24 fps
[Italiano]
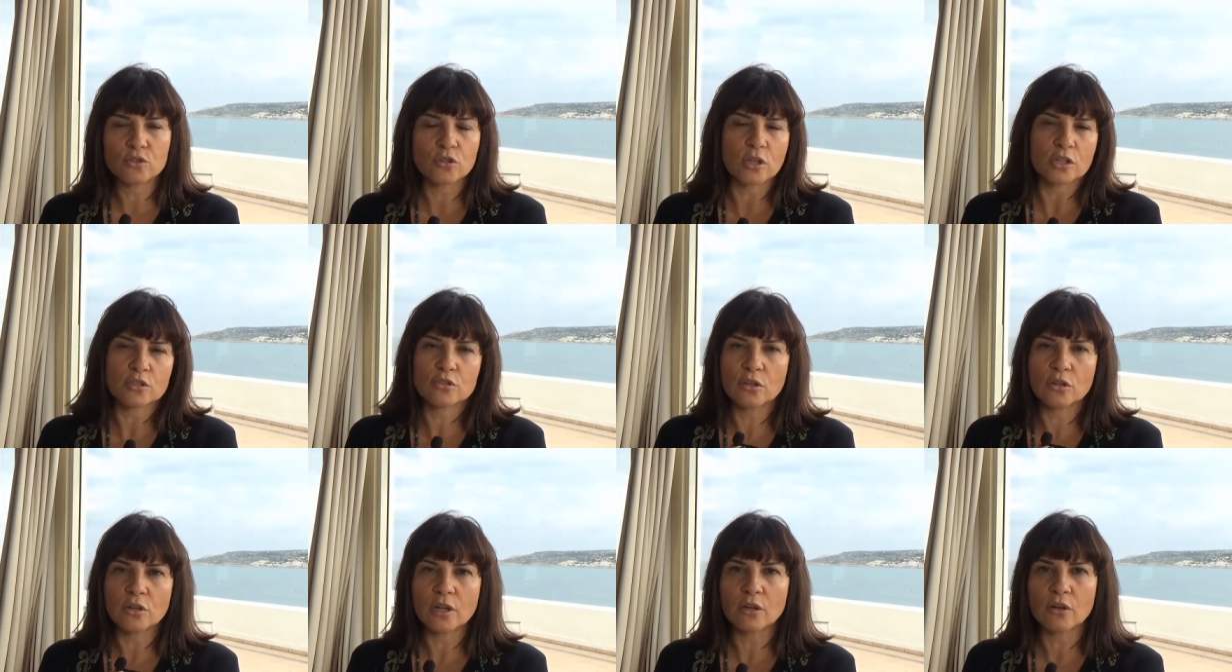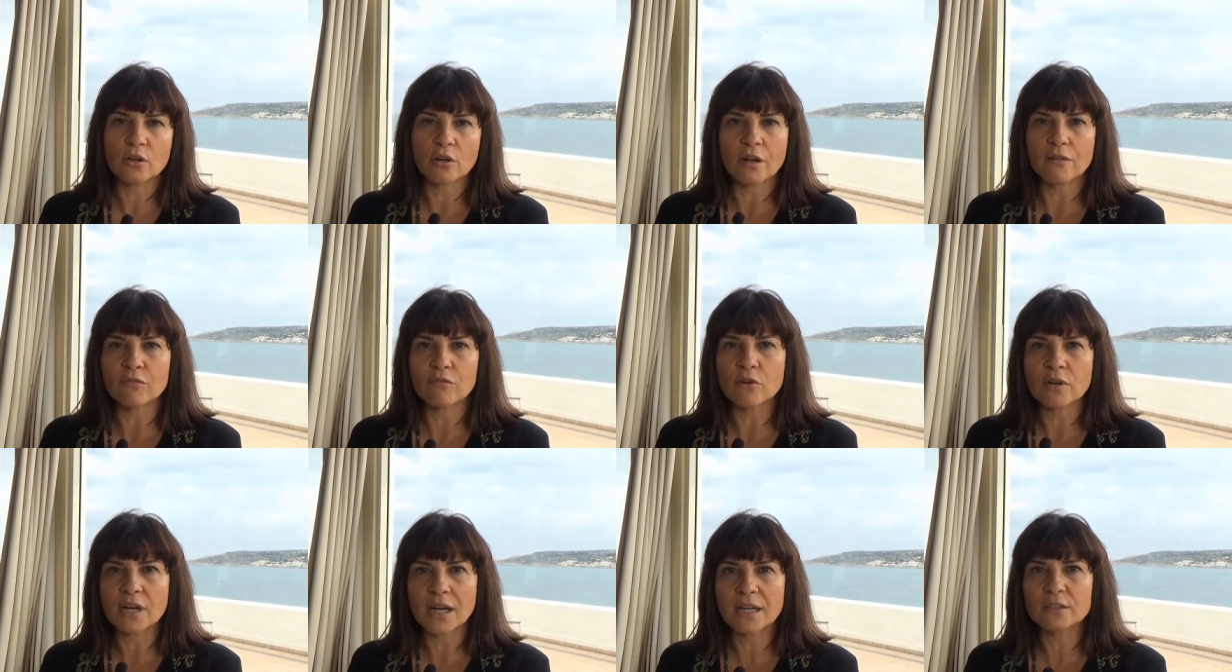cioè sono
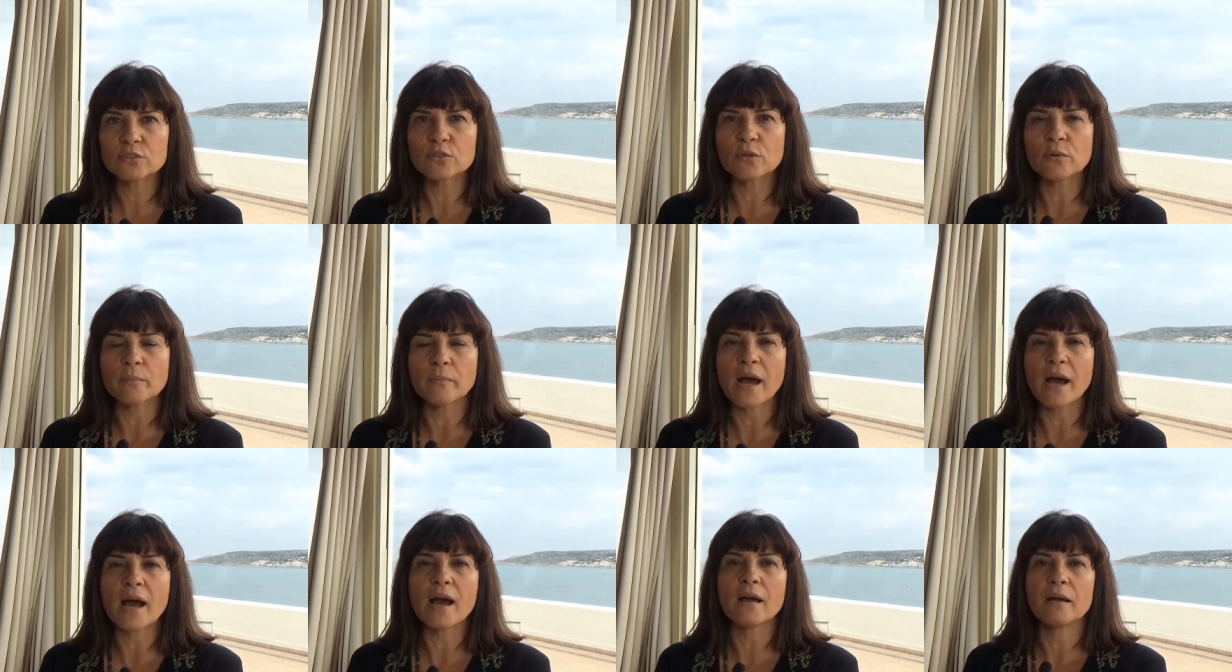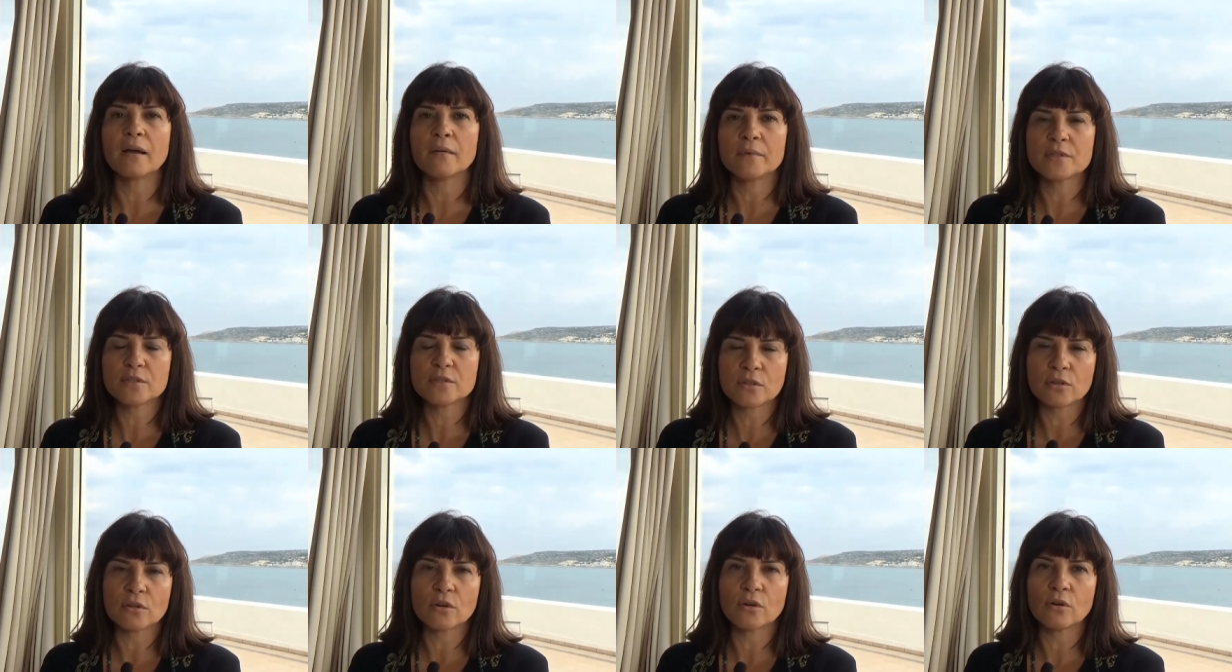ancora avvocato ma
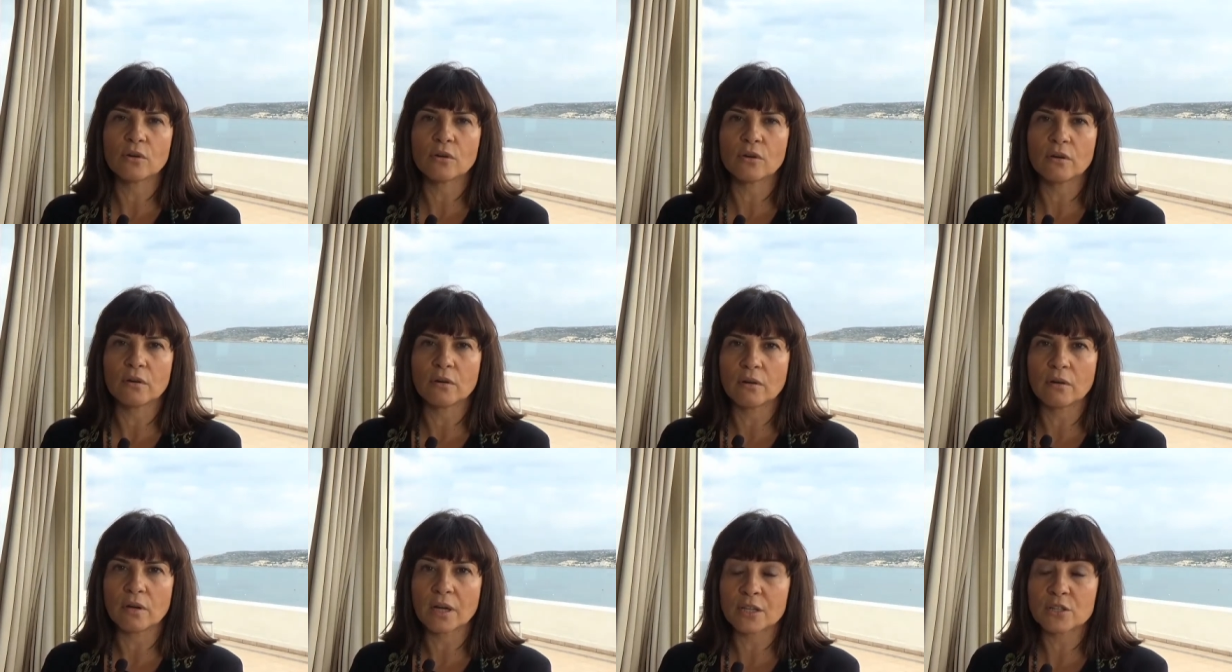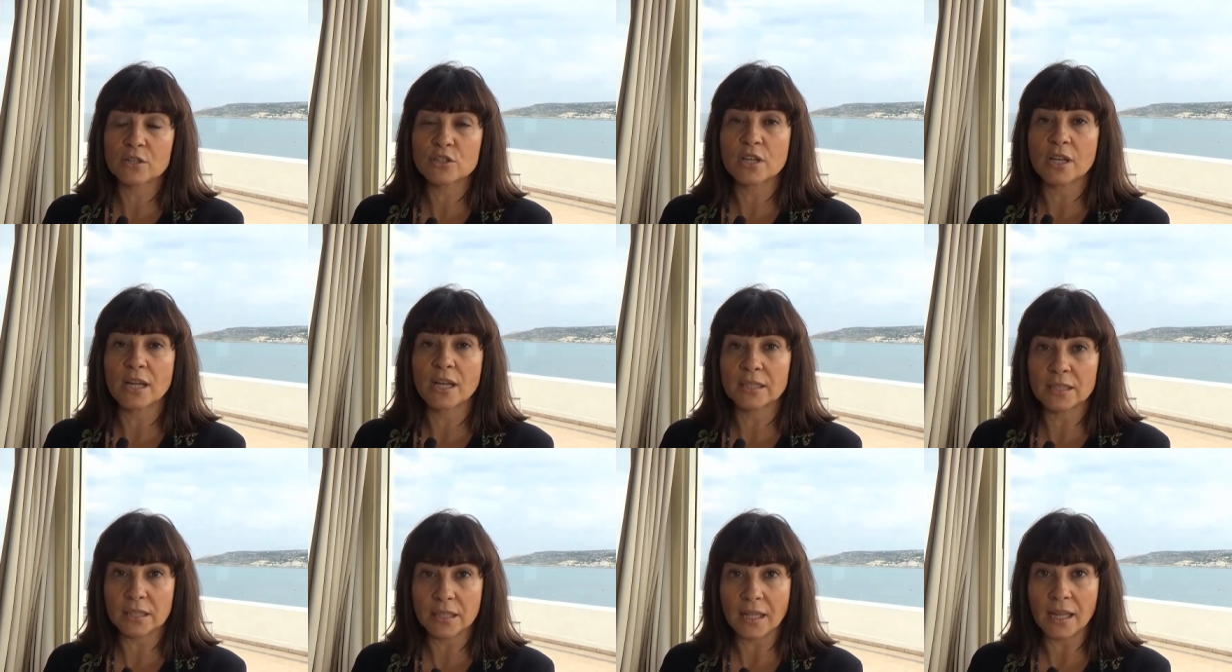mi sono eh,
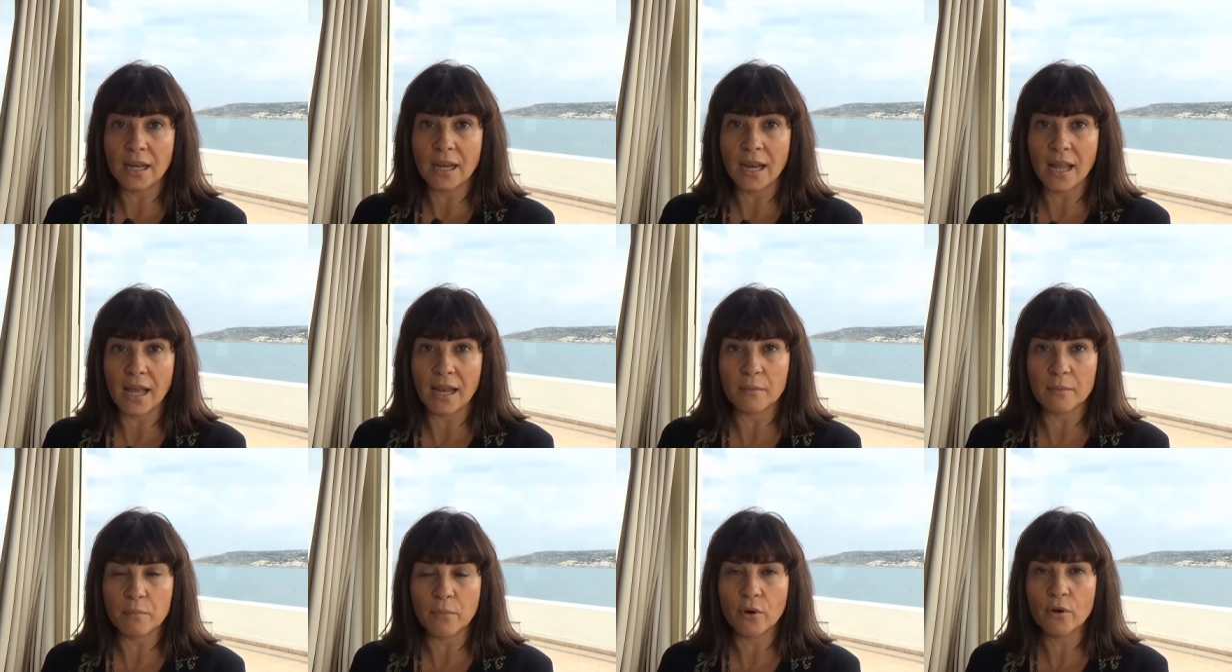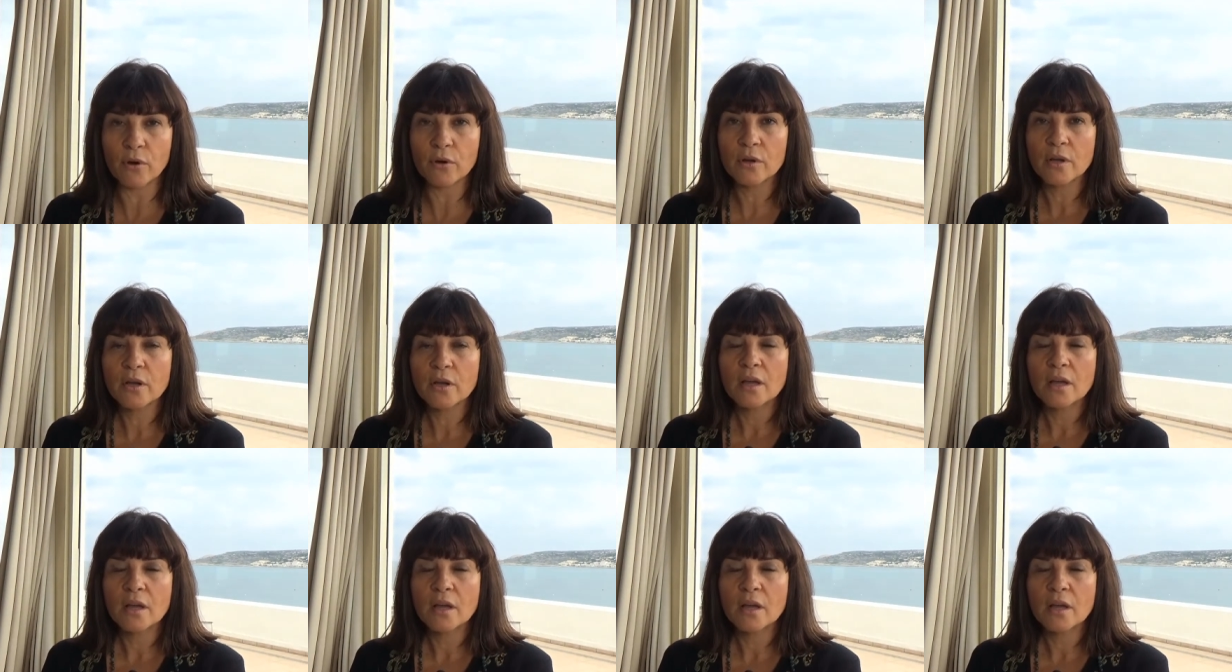cancellata dall'albo